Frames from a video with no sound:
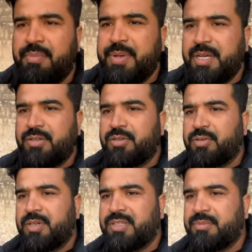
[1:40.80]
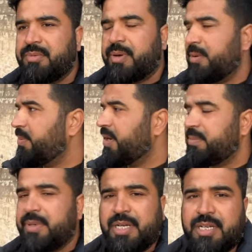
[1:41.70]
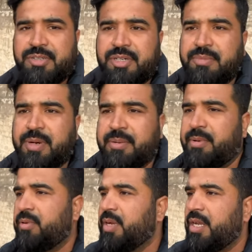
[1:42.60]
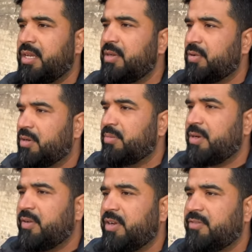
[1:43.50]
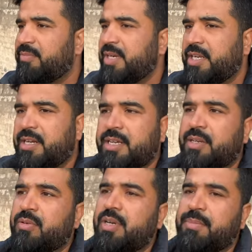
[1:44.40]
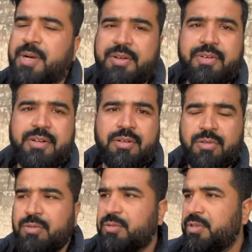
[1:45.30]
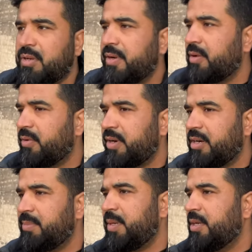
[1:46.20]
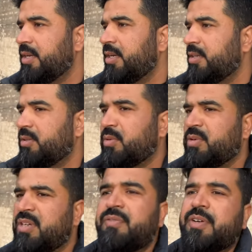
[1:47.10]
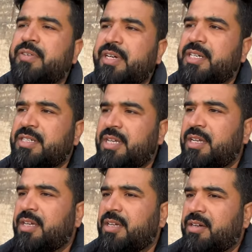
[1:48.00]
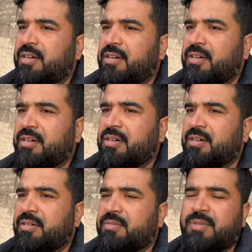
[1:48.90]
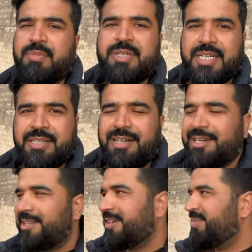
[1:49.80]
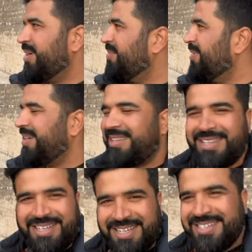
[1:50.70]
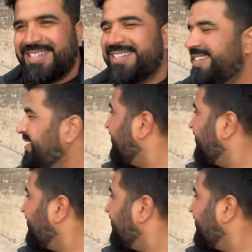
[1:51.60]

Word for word: पे जो टूरिज्म डिपार्टमेंट है कल्चर डिपार्टमेंट का एक ही होटल बना हुआ गवर्नमेंट का है लेकिन उन्होंने प्राइवेट लोगों को दिया हुआ है कॉन्ट्रैक्ट पे तो डिफरेंट रेट्स हैं कभी ज़्यादा ले लेते हैं कभी कम ले लेते हैं चलते हैं जी